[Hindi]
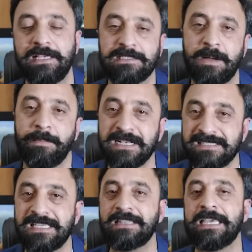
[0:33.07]
इसका
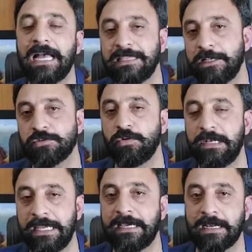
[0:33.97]
मकसद क्या था इसको
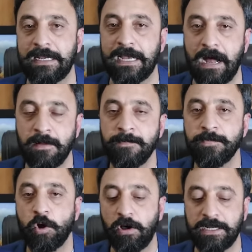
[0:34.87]
लीक करने का
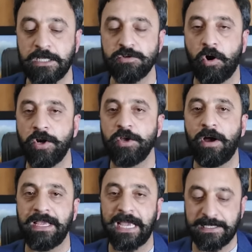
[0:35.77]
और ये जो ऑडियो
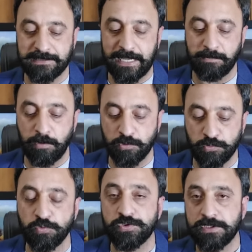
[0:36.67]
आई है इसका एक
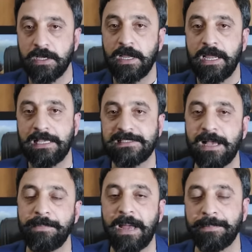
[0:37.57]
मखसूस
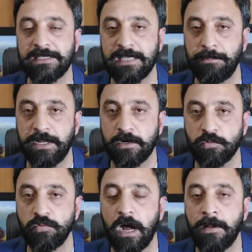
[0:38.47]
हिस्सा मैं आपके सामने
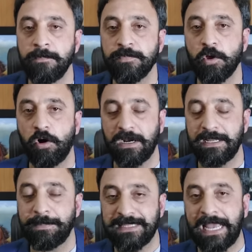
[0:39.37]
रखूंगा और
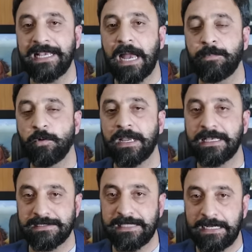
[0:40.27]
ये बताएंगे आपको कि
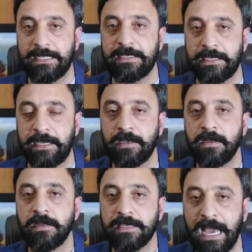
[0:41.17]
किसने लीक की
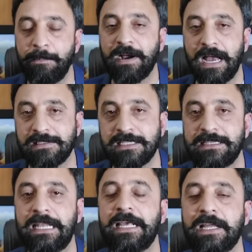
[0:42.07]
क्या मकासद
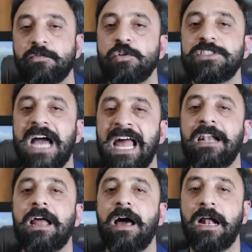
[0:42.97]
थे लेकिन वो चाल
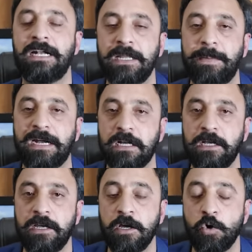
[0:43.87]

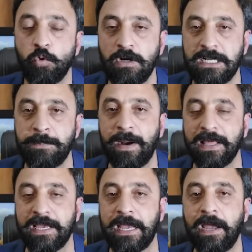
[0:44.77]
अल्टीमेटली उल्टी पड़
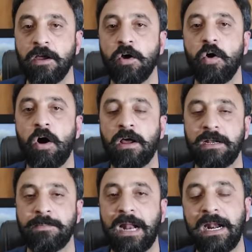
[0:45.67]
गई है और
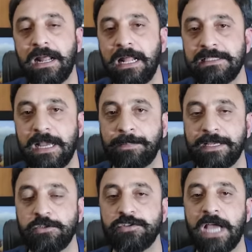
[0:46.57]
इमरान खान साहब
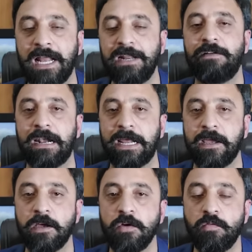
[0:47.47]
के जो चाहने वाले हैं
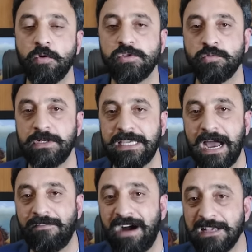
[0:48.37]
वो उनकी
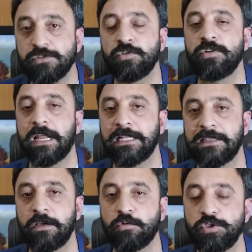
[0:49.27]
आवाज़ सुनकर
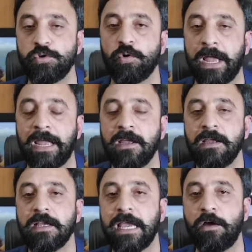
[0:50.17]
इतने खुश हो गए
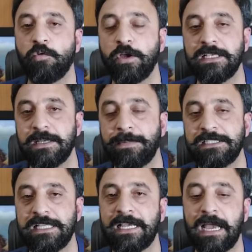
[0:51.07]
कि वो ये
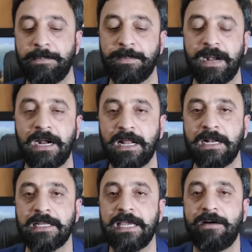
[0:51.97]
समझते हैं कि अब इमरान
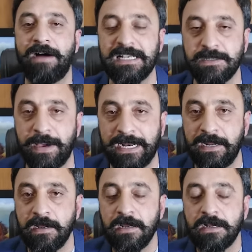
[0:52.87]
खान की आवाज़ हमारे
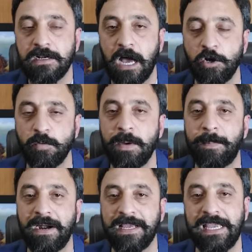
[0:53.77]
कानों में
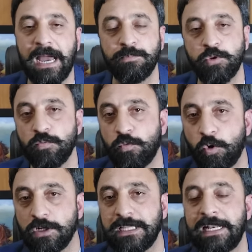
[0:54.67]
पड़ गई अब तो
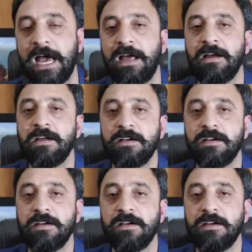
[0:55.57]
वोट देना